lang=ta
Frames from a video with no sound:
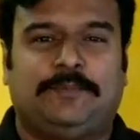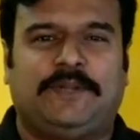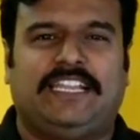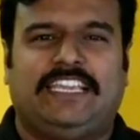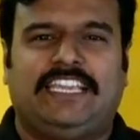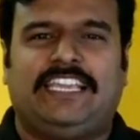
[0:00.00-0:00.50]

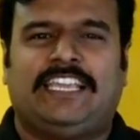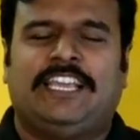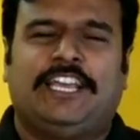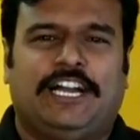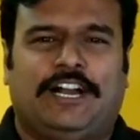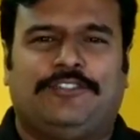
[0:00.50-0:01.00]
இப்படி
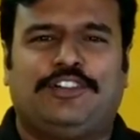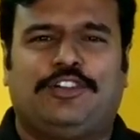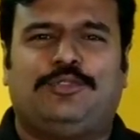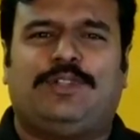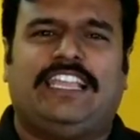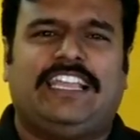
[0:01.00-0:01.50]

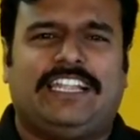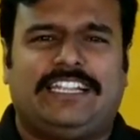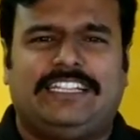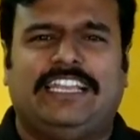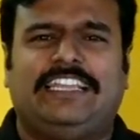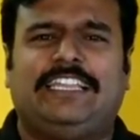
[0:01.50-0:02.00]
அவங்களுடைய
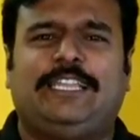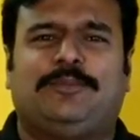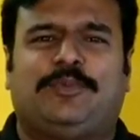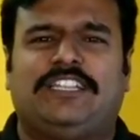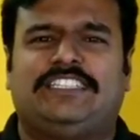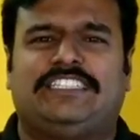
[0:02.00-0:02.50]
டைரியை
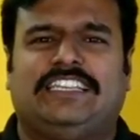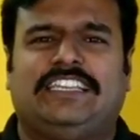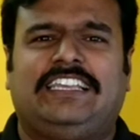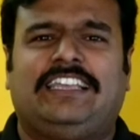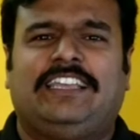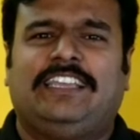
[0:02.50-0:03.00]
படிச்சு
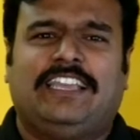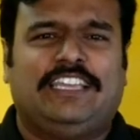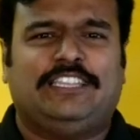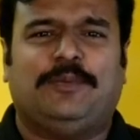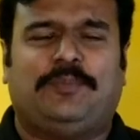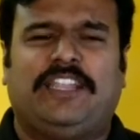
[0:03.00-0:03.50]

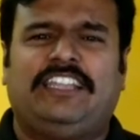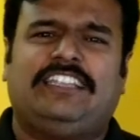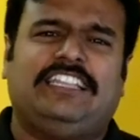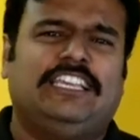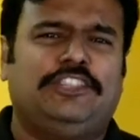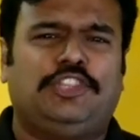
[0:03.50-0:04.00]
இந்த பெண்
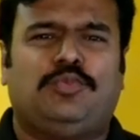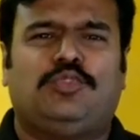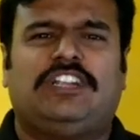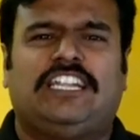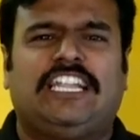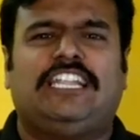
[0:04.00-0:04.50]
எந்த
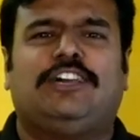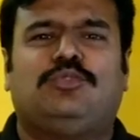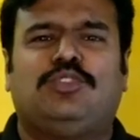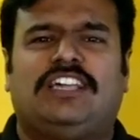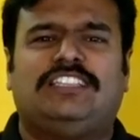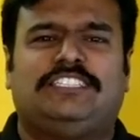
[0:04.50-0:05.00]
ஒரு நல்ல
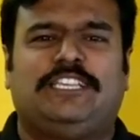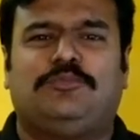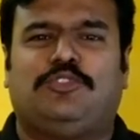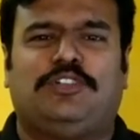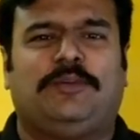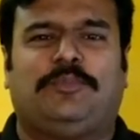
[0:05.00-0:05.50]

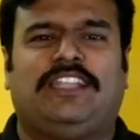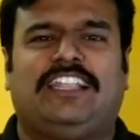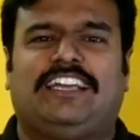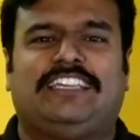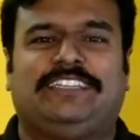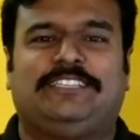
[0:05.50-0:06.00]
குணாதிசயம் கொண்ட
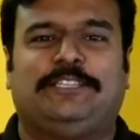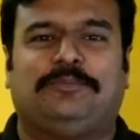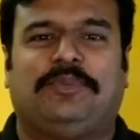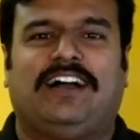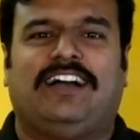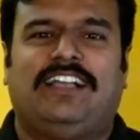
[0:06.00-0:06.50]
பெண்ணாக
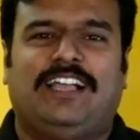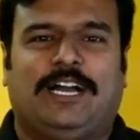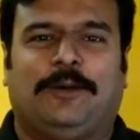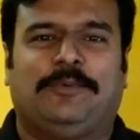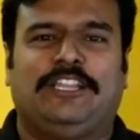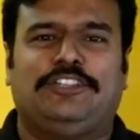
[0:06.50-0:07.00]
இருந்திருப்பா
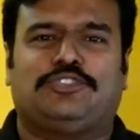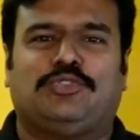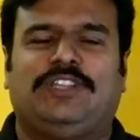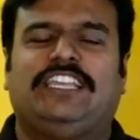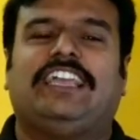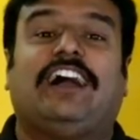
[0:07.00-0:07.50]
அப்படின்னு
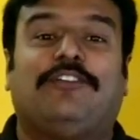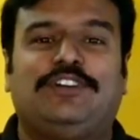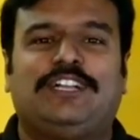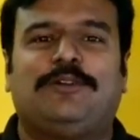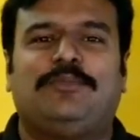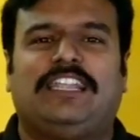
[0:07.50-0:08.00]
சொல்லி
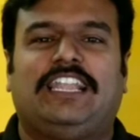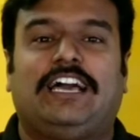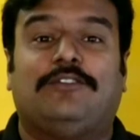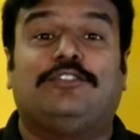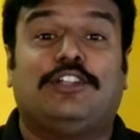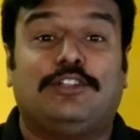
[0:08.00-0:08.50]
அவங்க மேல
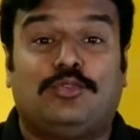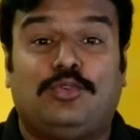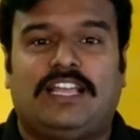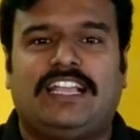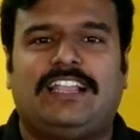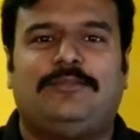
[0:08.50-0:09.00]
அவங்க
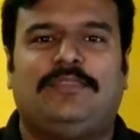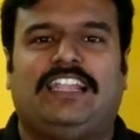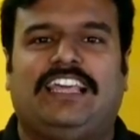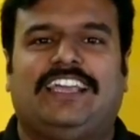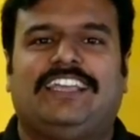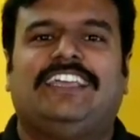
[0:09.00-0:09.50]
குணங்கள்
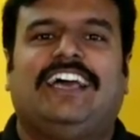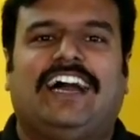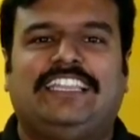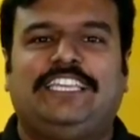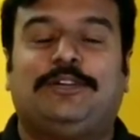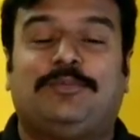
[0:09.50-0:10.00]
மேல
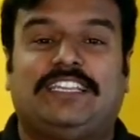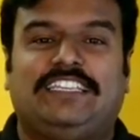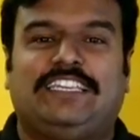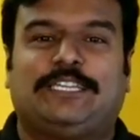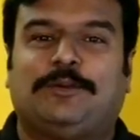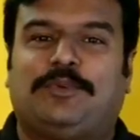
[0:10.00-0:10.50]
அதிகமா
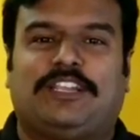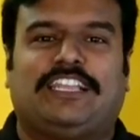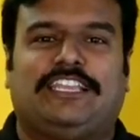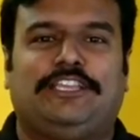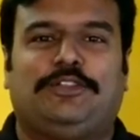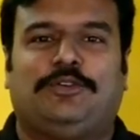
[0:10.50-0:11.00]
ஈர்க்கப்படுற
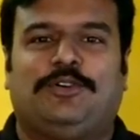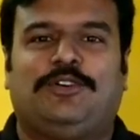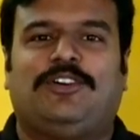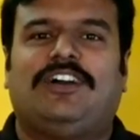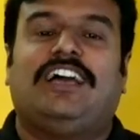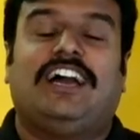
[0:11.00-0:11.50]
ஹீரோ
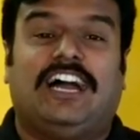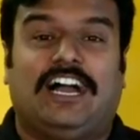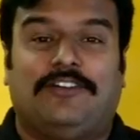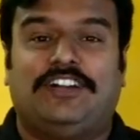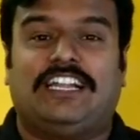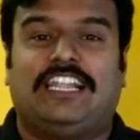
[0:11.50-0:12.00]

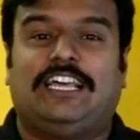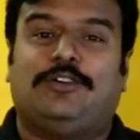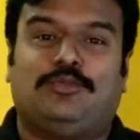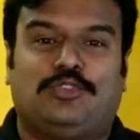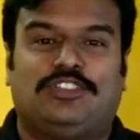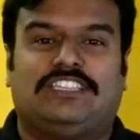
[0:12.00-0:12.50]
அவங்கள
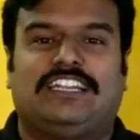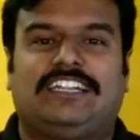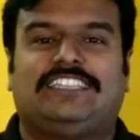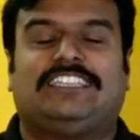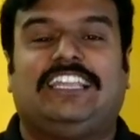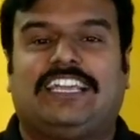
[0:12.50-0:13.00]
ஒரு
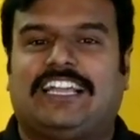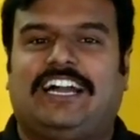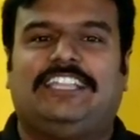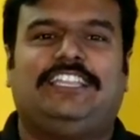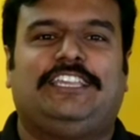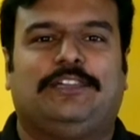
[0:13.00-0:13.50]
தருணத்துல
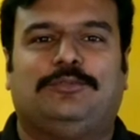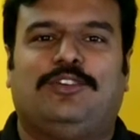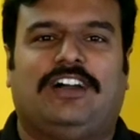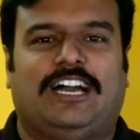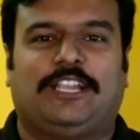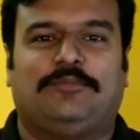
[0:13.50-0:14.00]

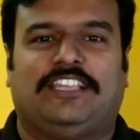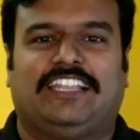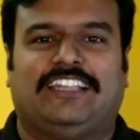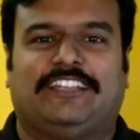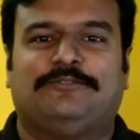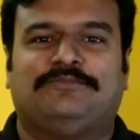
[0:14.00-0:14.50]
காதலிக்கவும்
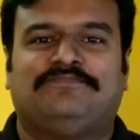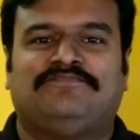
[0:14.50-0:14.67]
ஆரம்பிக்கிறார்